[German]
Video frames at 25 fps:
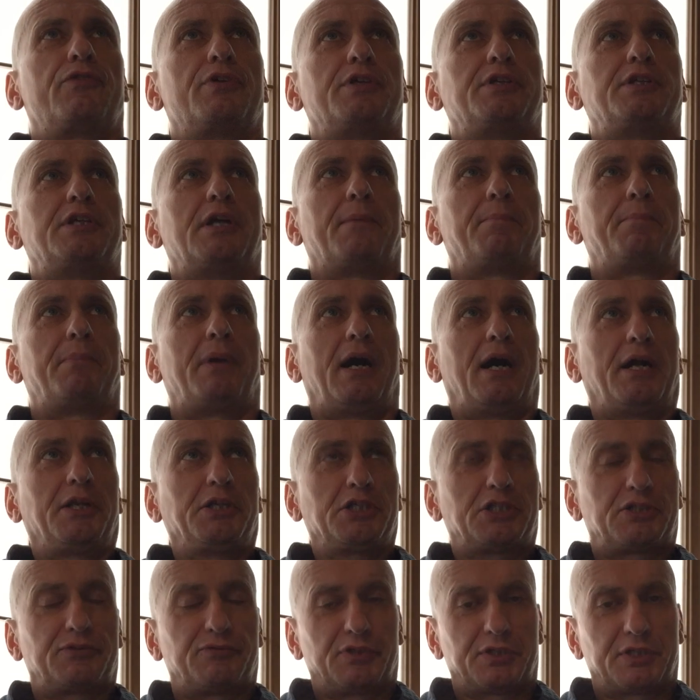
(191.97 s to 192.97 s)

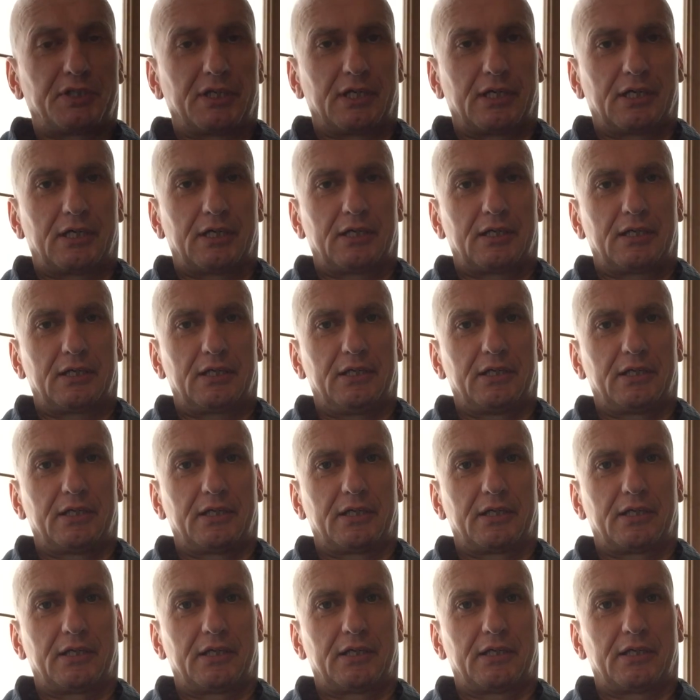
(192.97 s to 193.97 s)
Japanisch wird da
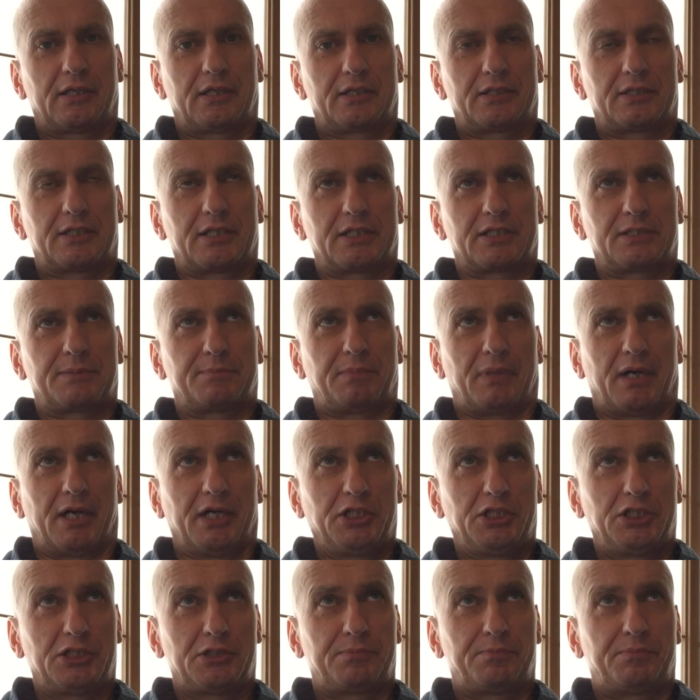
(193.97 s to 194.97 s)
äh, das
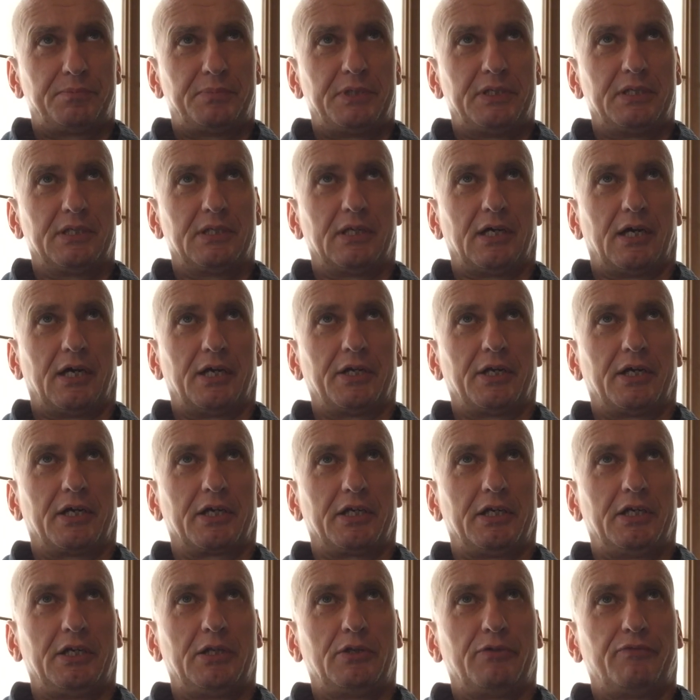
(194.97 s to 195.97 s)
Beispiel einer
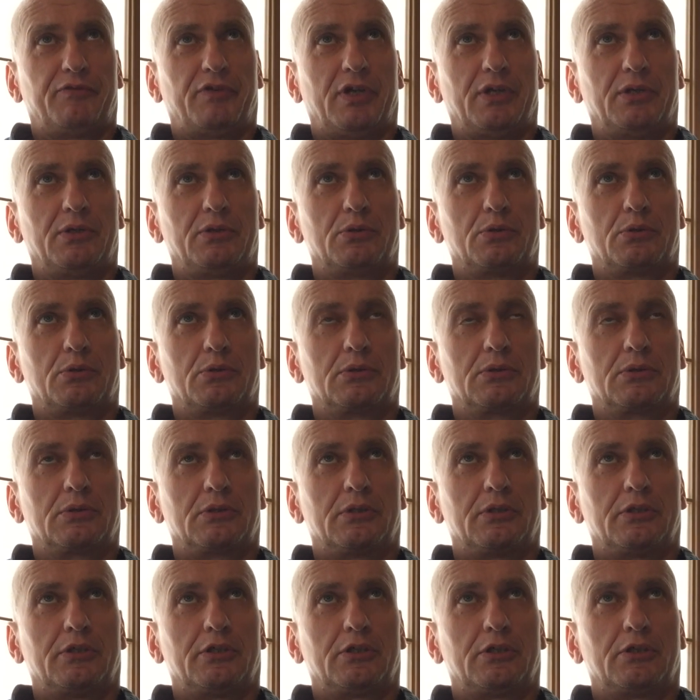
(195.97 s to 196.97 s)

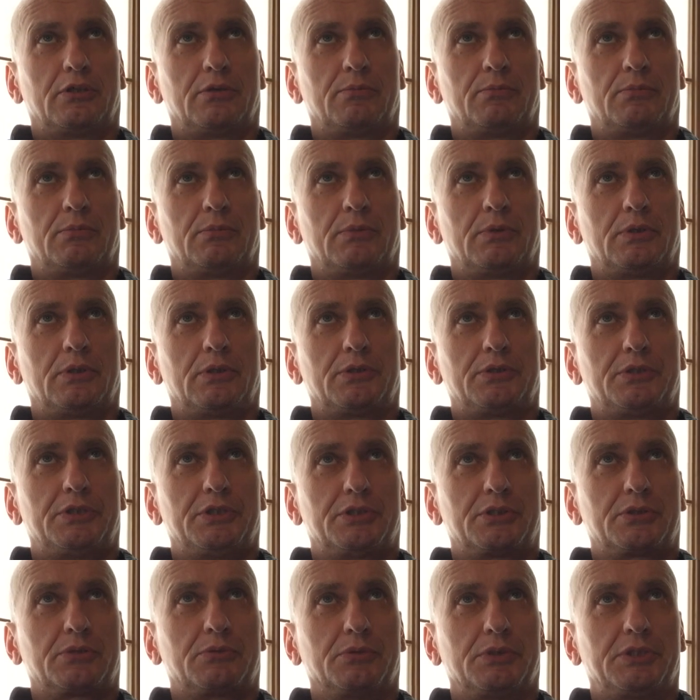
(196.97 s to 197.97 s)
Redewendung ähm,
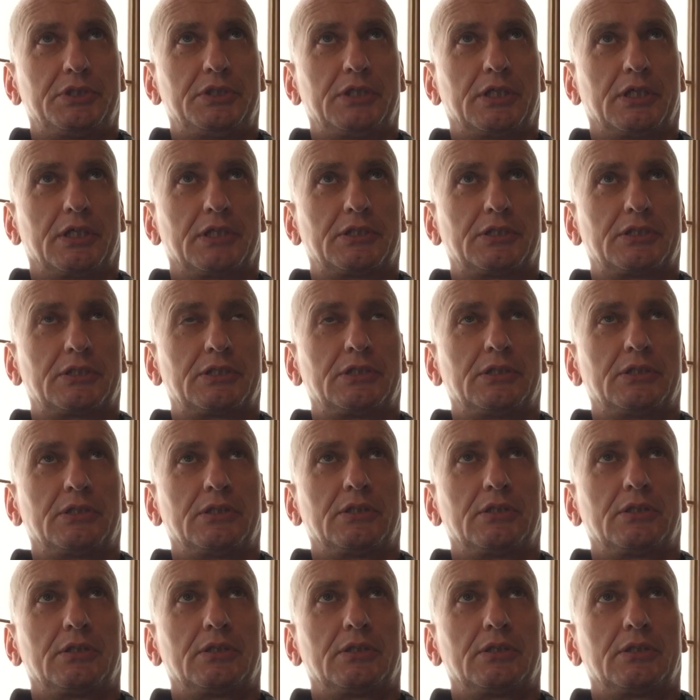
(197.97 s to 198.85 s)
diskutiert,